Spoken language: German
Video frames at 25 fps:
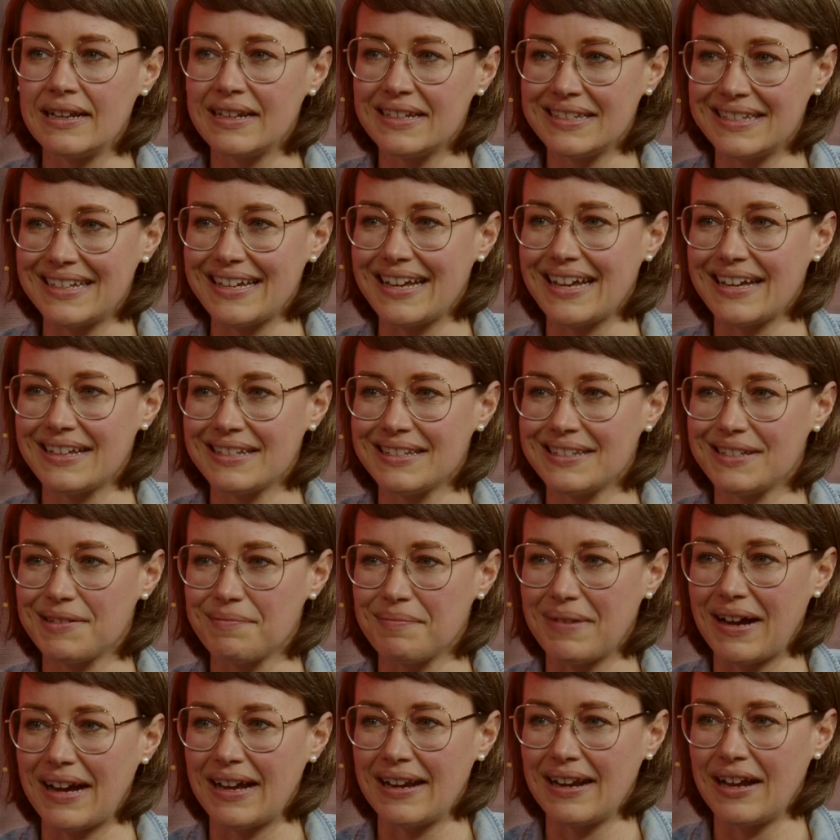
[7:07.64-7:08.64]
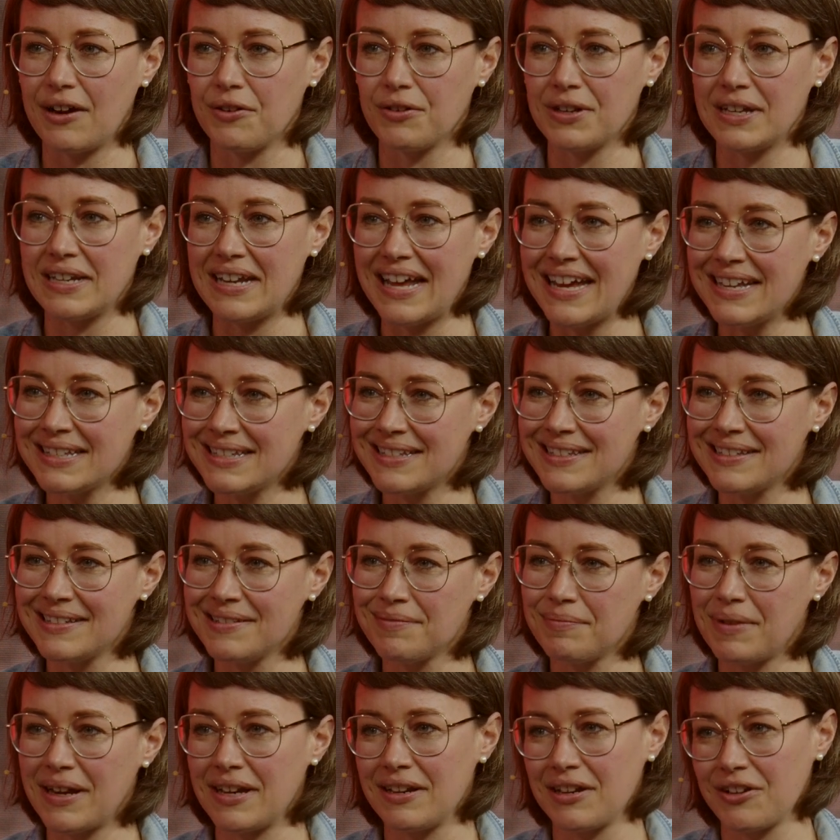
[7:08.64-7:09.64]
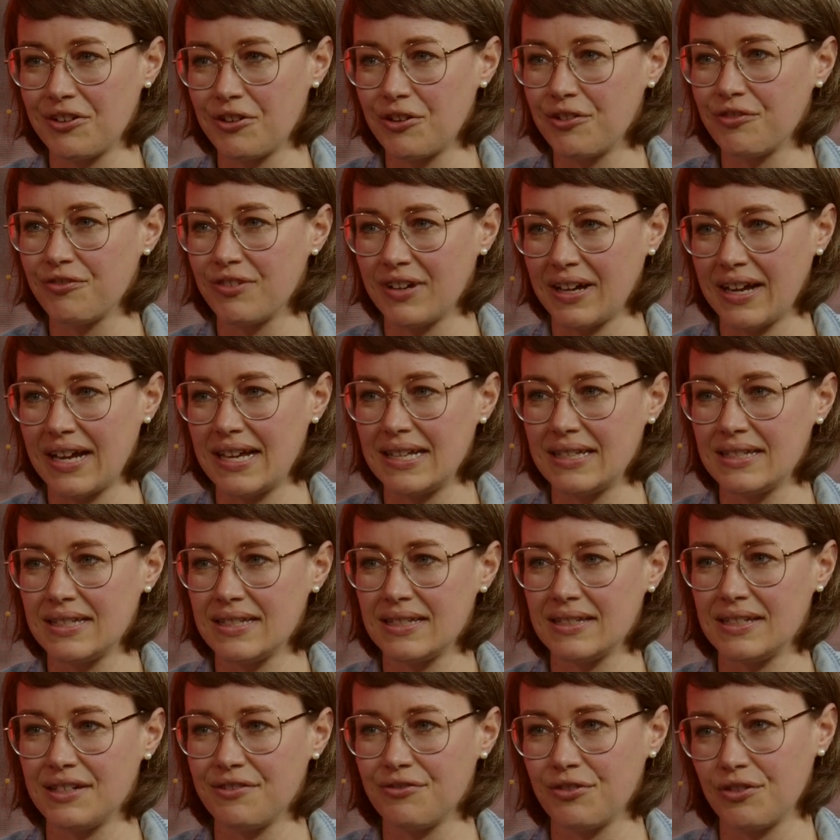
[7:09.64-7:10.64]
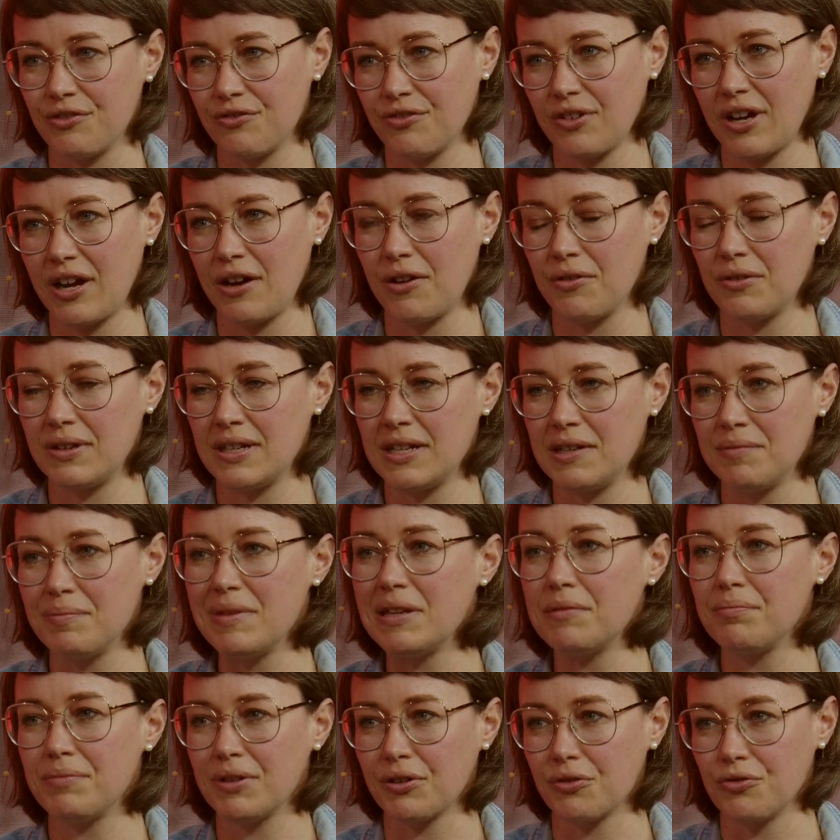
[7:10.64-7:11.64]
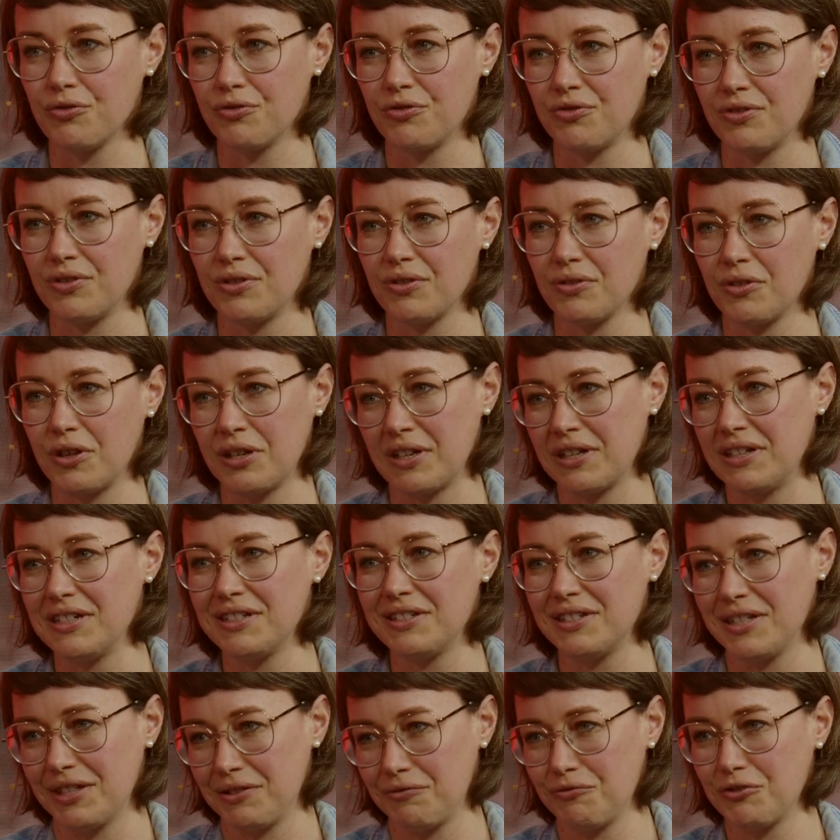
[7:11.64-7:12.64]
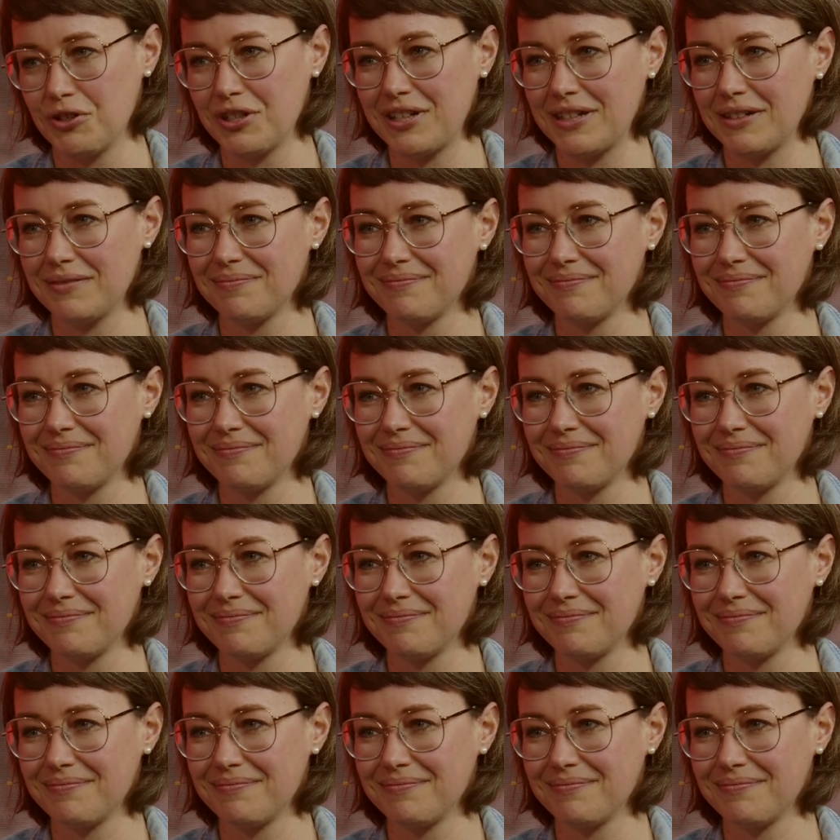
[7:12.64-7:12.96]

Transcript: das erste Mal auch in Essen bei einer Konferenz, die von Frauen in MINT-Berufen organisiert wurde.